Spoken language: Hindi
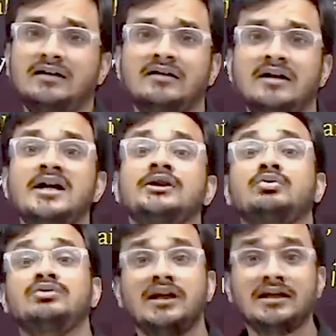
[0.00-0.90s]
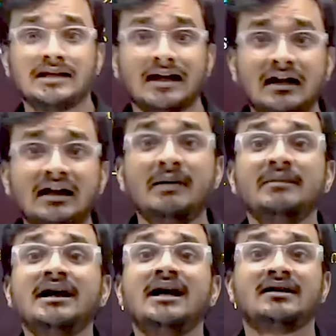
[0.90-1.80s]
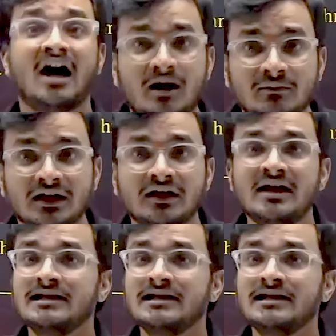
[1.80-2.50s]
करें तुझे जगाना मेरा काम है